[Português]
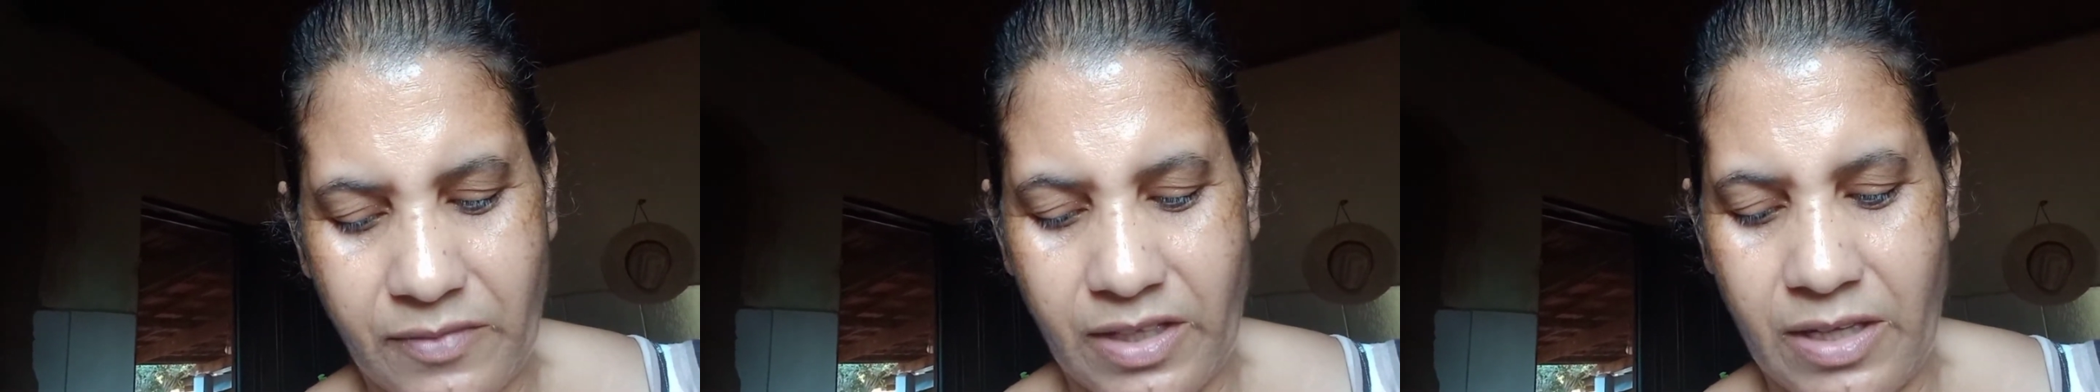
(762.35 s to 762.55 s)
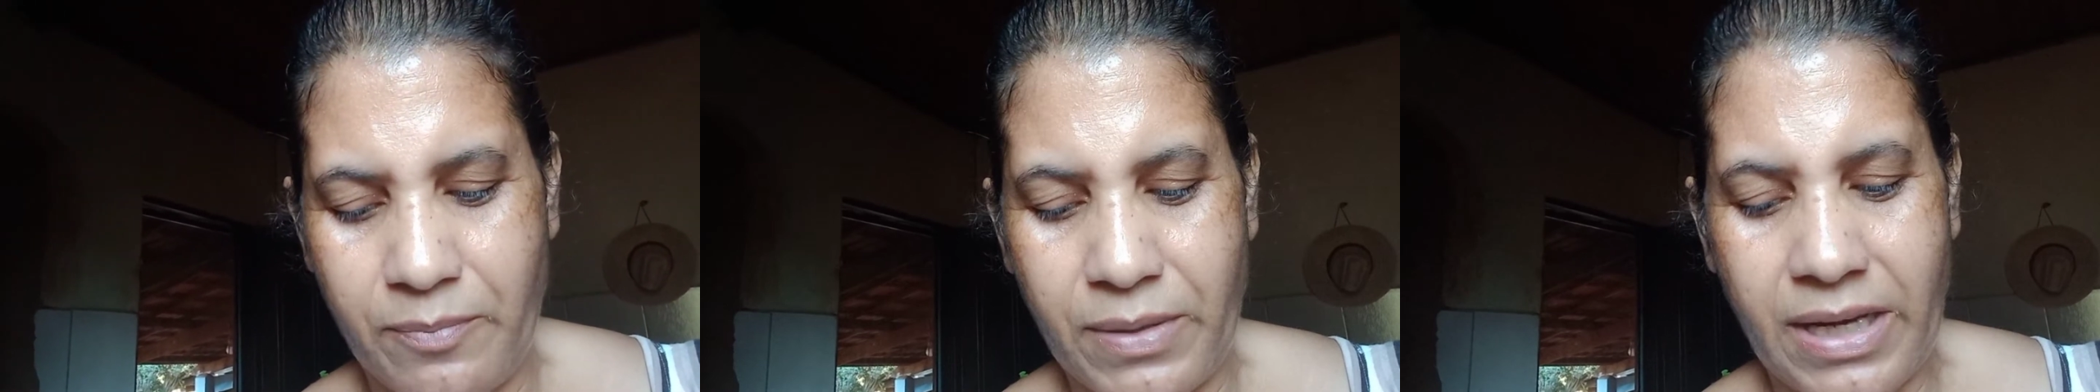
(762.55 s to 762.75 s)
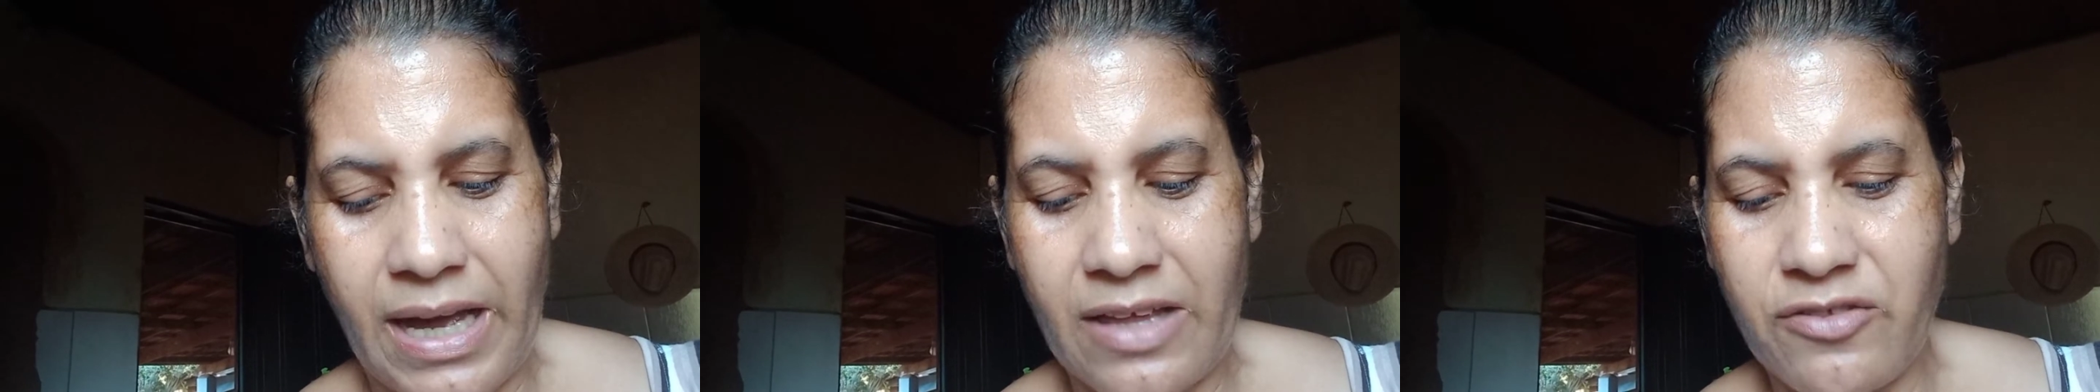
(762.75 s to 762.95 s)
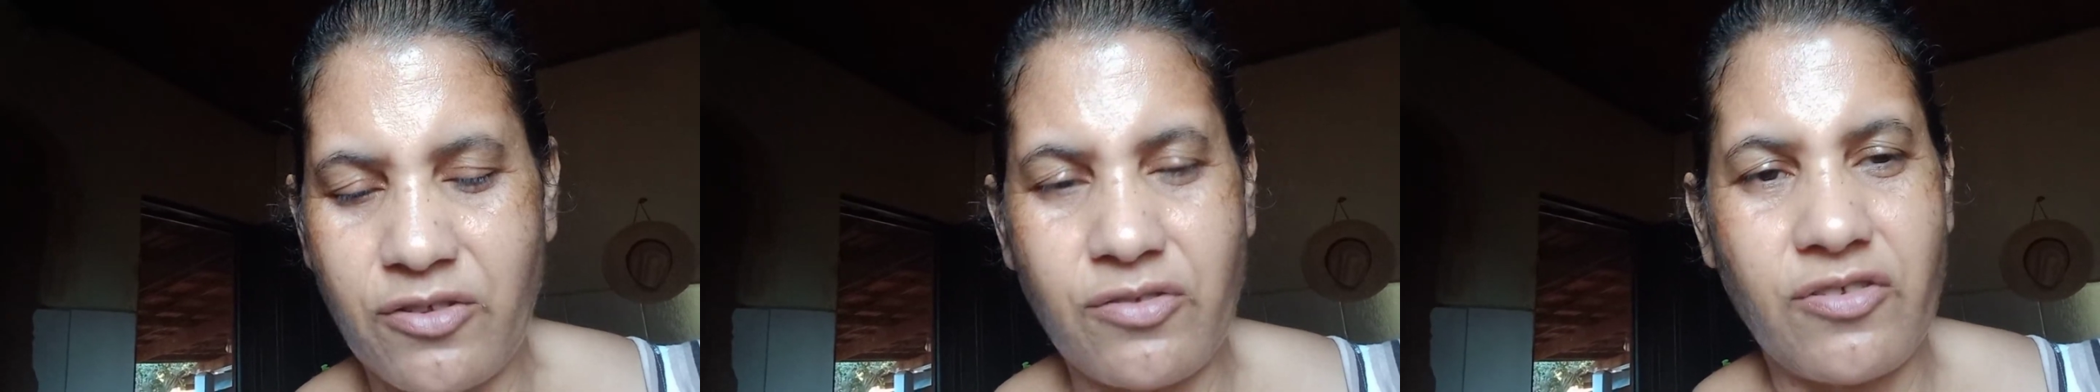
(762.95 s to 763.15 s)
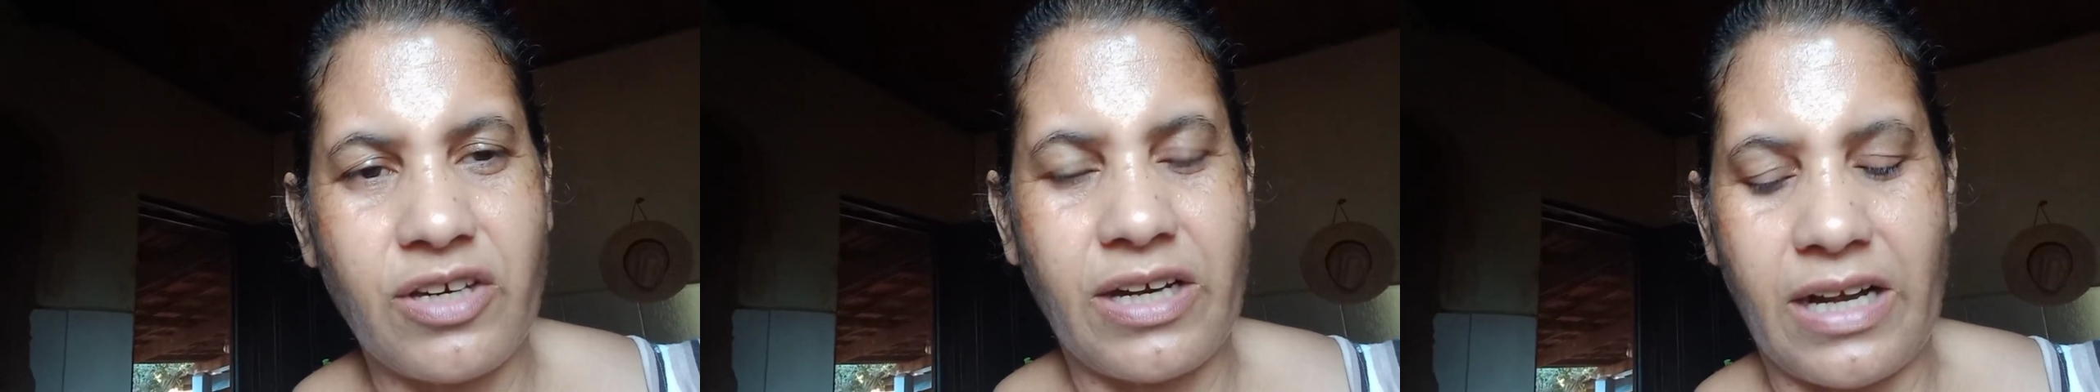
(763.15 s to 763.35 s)
E
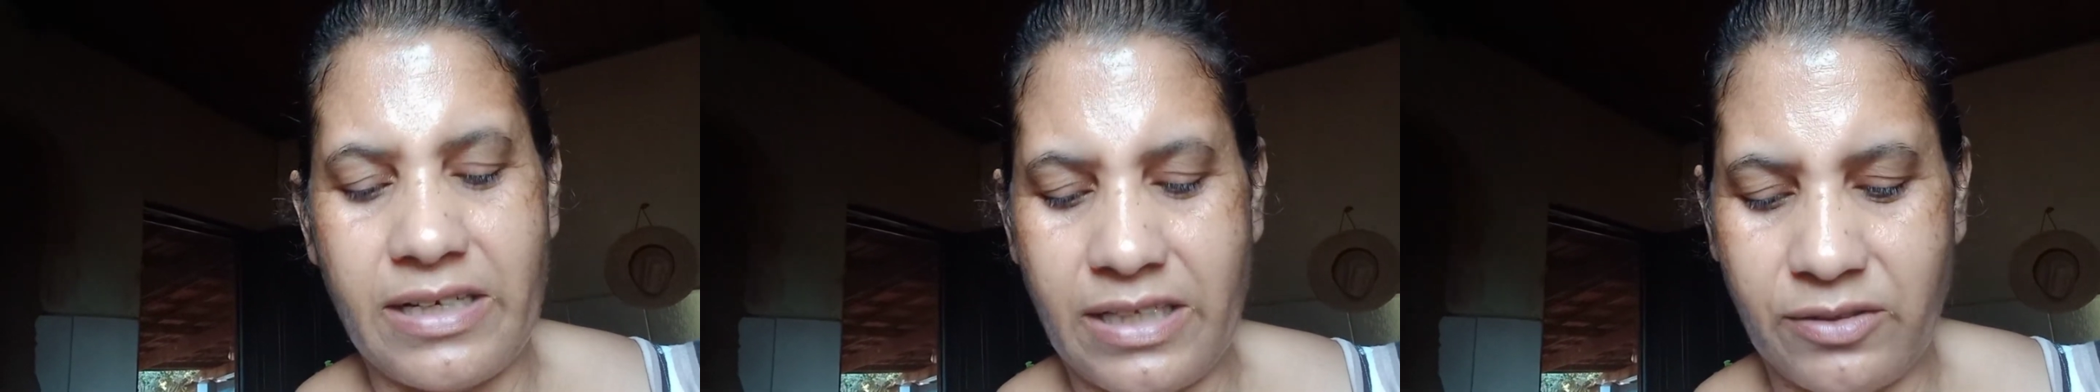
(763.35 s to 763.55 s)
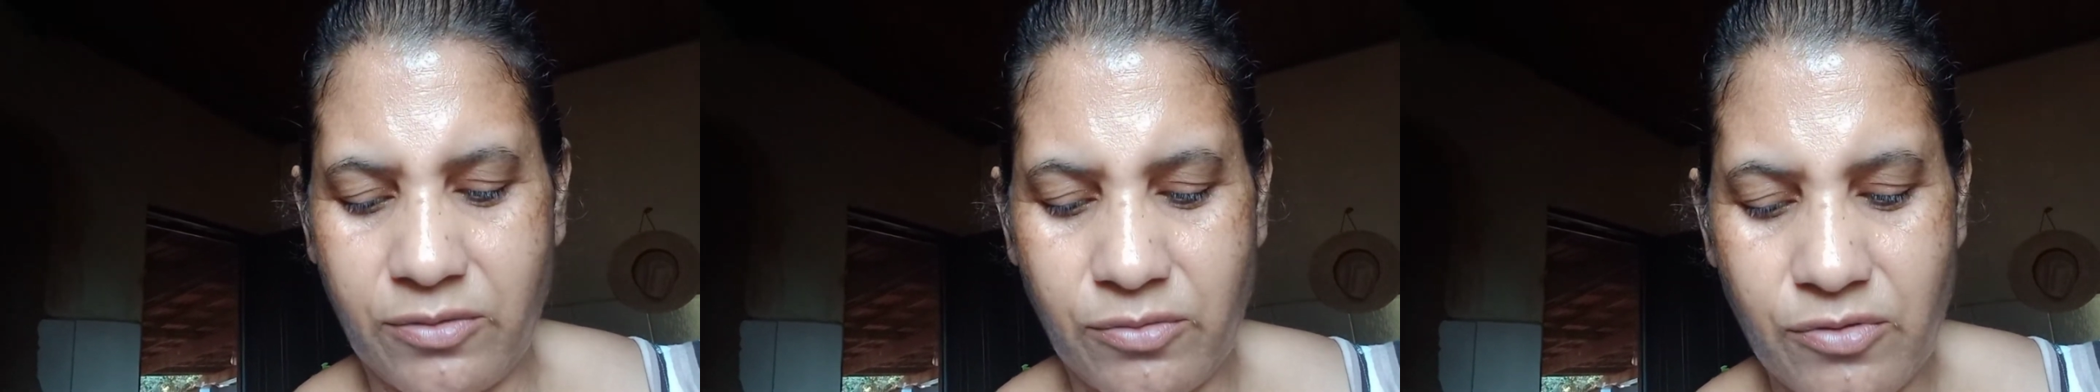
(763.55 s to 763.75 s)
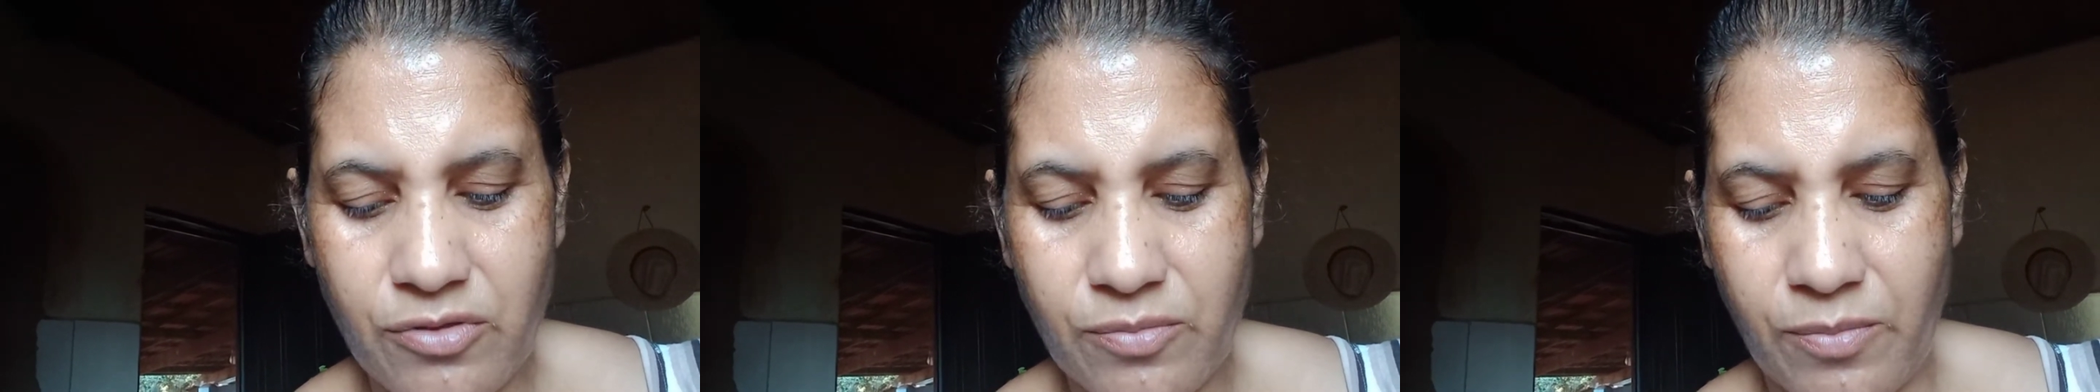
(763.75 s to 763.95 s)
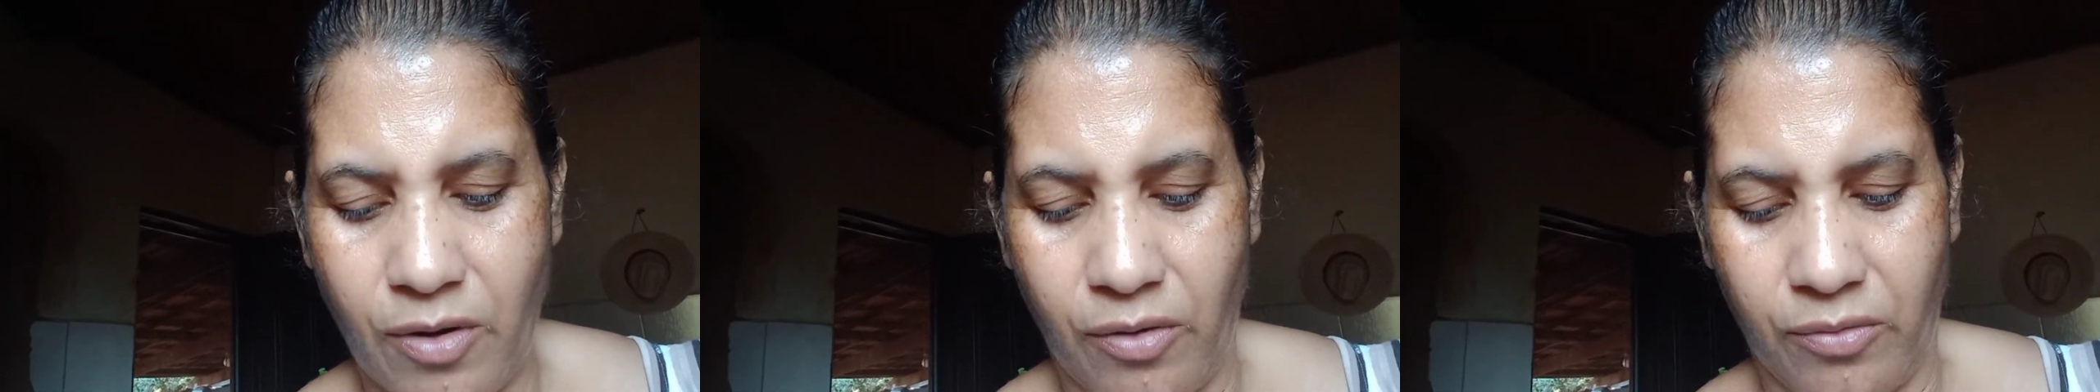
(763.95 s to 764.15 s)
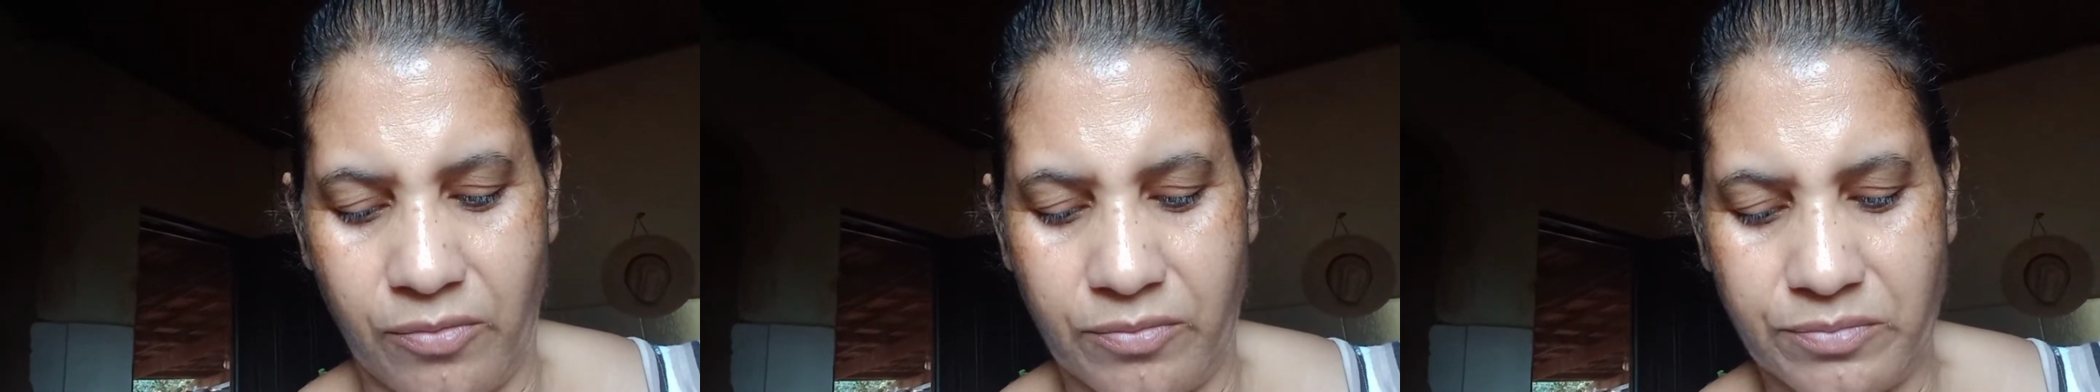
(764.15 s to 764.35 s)
picadinho de carne é tudo de
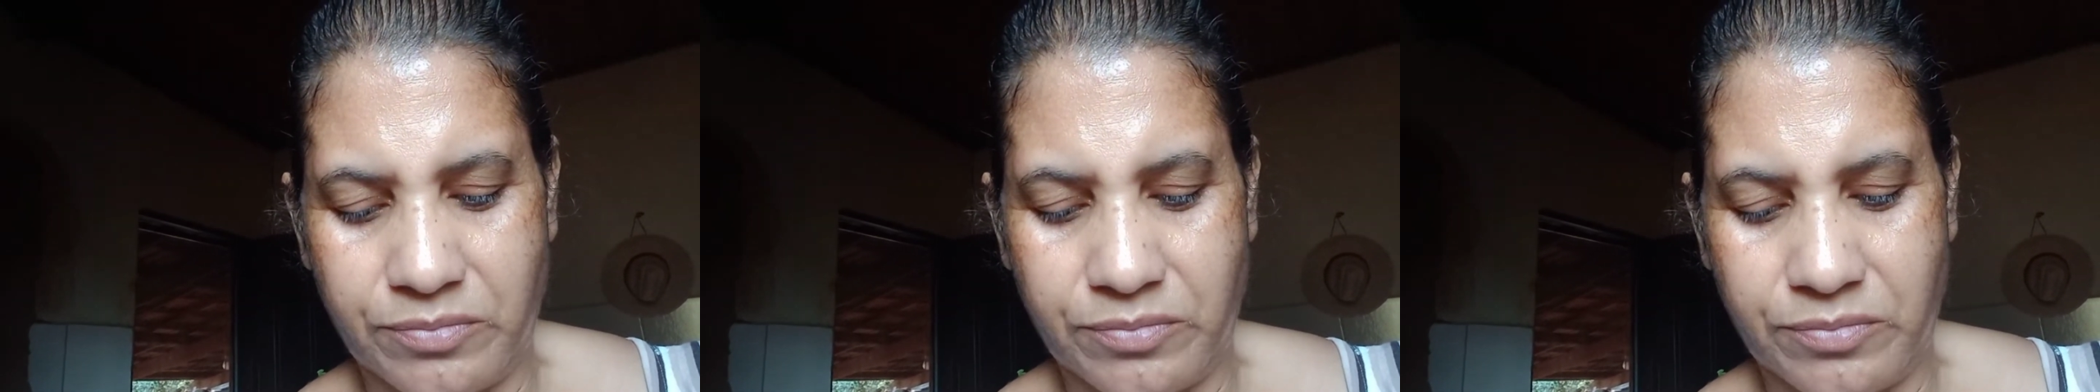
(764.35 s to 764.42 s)
bom.